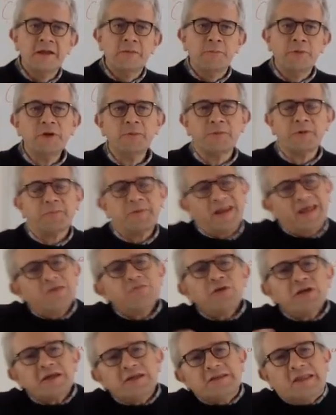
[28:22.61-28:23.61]
Bueno, pero para
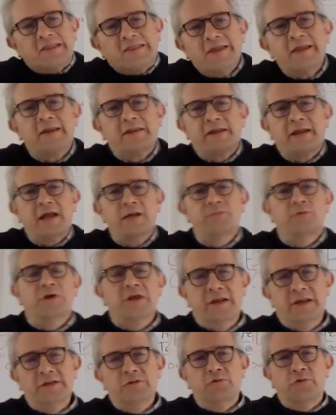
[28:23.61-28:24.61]
eso hay que entender, digamos,
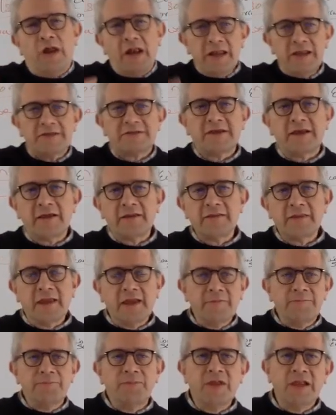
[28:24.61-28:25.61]
la naturaleza
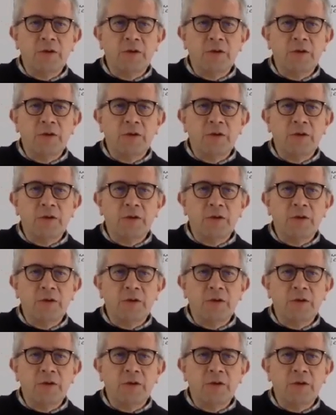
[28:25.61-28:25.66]
de,